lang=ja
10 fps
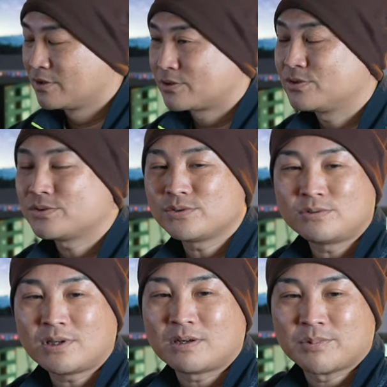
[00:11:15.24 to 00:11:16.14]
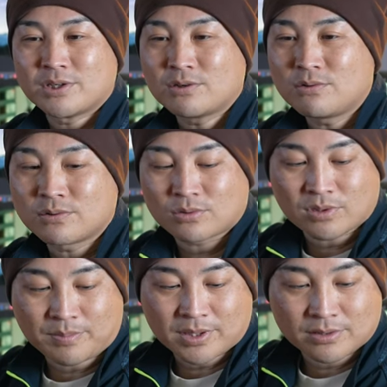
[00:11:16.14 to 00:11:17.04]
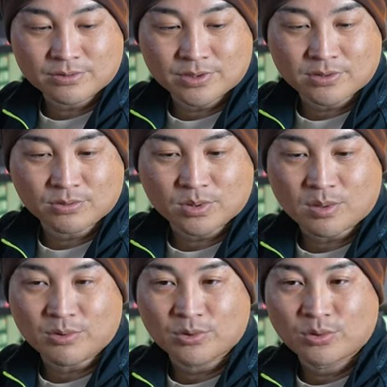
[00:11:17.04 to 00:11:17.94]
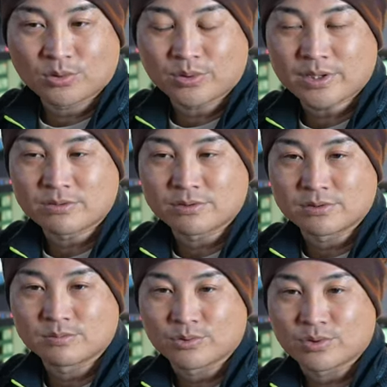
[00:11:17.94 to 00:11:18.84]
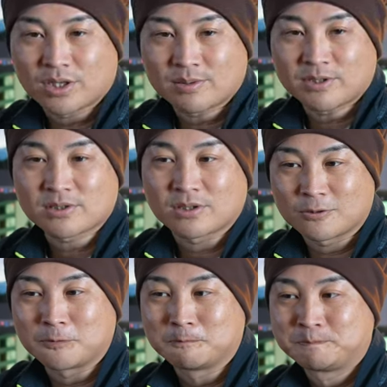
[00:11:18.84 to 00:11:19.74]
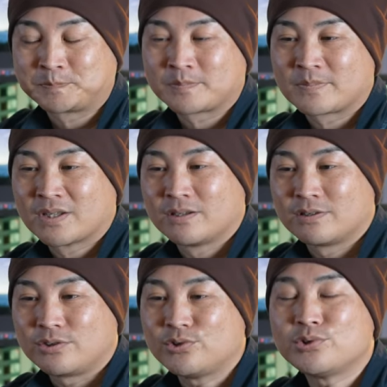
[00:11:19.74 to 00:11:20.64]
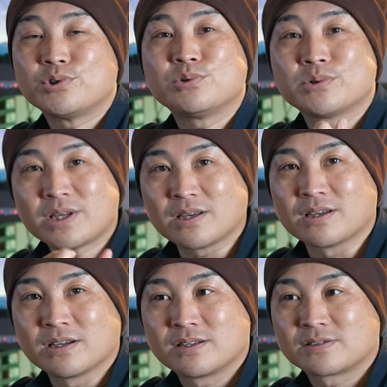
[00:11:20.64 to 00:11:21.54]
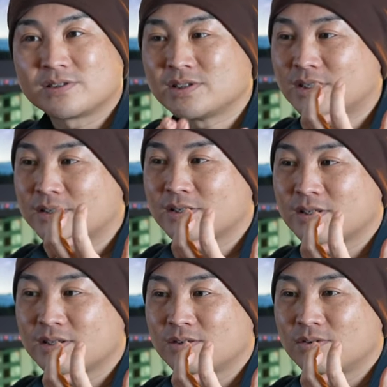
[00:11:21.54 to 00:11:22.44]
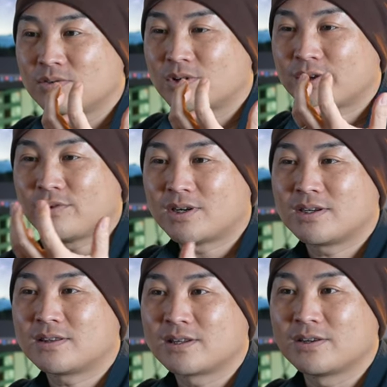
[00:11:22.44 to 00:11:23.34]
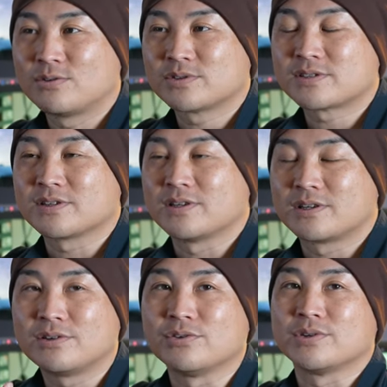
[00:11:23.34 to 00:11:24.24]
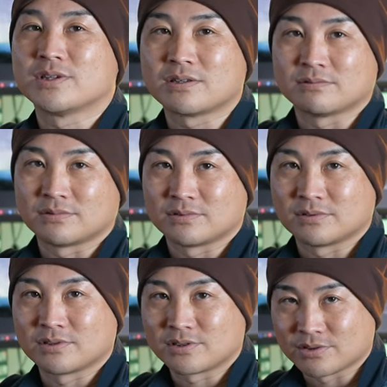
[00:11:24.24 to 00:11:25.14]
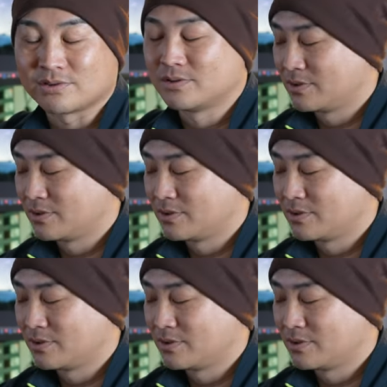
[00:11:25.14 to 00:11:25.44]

通常は、まあ、ニコンとかパナソニックとかもロー取れるものありますけど有料で追加でお金を払ってロー撮影できるようになるんですよ。